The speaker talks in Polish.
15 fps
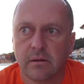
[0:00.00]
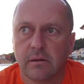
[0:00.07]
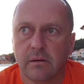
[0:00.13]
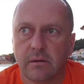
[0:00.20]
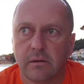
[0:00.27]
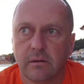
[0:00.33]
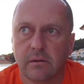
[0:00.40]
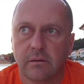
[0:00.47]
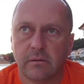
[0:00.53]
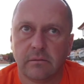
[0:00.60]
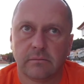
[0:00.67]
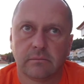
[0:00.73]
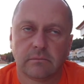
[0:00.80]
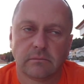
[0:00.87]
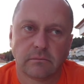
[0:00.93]

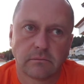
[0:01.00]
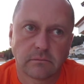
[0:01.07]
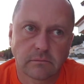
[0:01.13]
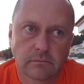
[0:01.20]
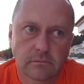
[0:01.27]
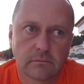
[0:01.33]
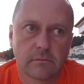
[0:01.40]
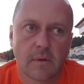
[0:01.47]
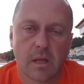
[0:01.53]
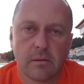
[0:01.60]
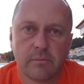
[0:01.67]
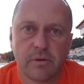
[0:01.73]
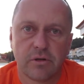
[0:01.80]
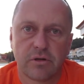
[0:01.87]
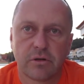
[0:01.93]
e,
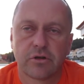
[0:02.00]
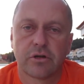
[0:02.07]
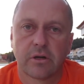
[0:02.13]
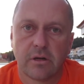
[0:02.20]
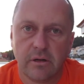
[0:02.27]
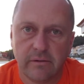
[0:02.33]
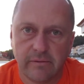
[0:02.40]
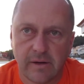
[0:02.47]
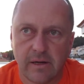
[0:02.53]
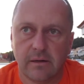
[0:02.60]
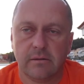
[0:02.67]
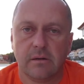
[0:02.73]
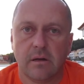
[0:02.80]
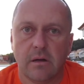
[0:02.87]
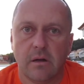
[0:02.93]
być
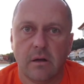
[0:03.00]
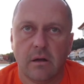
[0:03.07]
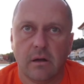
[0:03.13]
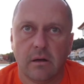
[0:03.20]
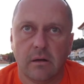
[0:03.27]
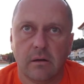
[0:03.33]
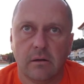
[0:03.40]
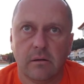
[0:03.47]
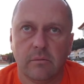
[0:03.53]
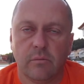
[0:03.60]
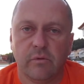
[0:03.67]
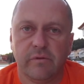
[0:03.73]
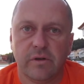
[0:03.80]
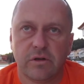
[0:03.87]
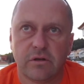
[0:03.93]
krzykliwa,
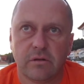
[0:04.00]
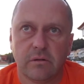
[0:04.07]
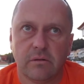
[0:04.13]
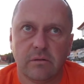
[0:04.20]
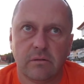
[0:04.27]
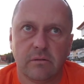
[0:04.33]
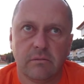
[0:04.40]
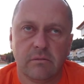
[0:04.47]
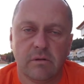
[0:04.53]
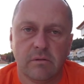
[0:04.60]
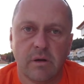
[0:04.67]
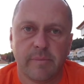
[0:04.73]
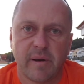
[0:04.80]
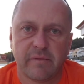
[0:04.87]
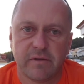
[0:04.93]
mówić
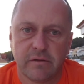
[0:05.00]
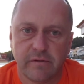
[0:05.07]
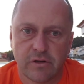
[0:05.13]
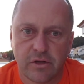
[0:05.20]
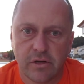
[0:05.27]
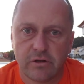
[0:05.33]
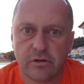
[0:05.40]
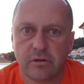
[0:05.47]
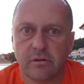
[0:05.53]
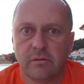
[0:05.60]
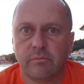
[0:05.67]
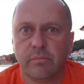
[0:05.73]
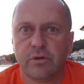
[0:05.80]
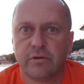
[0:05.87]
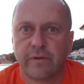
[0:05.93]
nieprawdziwe rzeczy,
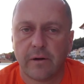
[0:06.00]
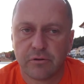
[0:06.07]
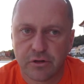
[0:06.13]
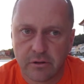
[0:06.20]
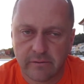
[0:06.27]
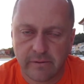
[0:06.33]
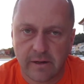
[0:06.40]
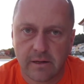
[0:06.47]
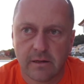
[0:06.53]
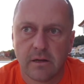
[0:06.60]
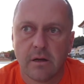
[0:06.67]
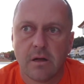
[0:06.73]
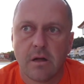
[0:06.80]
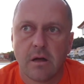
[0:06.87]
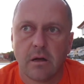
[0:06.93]
być fałszywa.
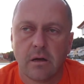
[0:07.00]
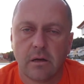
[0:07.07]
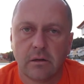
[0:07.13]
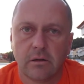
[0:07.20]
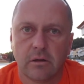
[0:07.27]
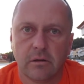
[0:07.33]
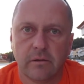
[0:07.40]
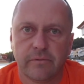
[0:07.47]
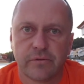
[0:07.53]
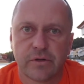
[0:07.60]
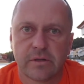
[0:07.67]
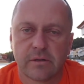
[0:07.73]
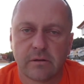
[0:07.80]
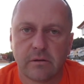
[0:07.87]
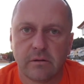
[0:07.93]
To
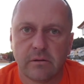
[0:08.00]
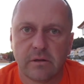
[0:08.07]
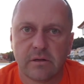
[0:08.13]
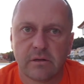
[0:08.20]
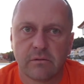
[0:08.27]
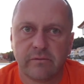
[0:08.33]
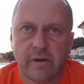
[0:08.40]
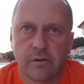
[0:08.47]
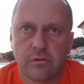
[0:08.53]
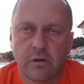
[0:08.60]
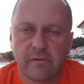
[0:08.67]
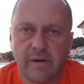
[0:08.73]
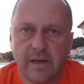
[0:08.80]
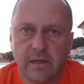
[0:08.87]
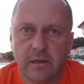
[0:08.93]
wszystko jest
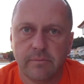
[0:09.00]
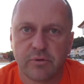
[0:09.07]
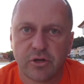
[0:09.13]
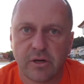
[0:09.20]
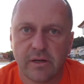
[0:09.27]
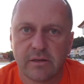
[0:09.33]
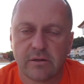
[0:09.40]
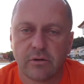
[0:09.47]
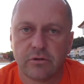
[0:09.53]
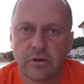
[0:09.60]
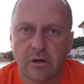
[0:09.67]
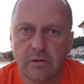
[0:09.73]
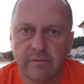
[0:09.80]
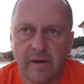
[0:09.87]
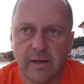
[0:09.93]
uwarunkowane przez
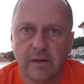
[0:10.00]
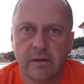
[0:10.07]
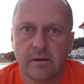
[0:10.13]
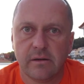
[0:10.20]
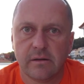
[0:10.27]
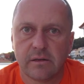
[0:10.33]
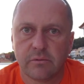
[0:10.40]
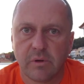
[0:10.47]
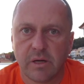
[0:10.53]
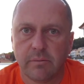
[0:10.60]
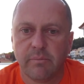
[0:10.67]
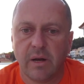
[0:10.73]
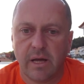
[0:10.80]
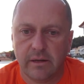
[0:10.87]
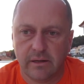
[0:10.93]
oddziaływanie złych
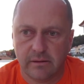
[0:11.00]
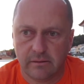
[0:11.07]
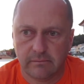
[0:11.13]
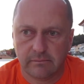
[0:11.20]
planet.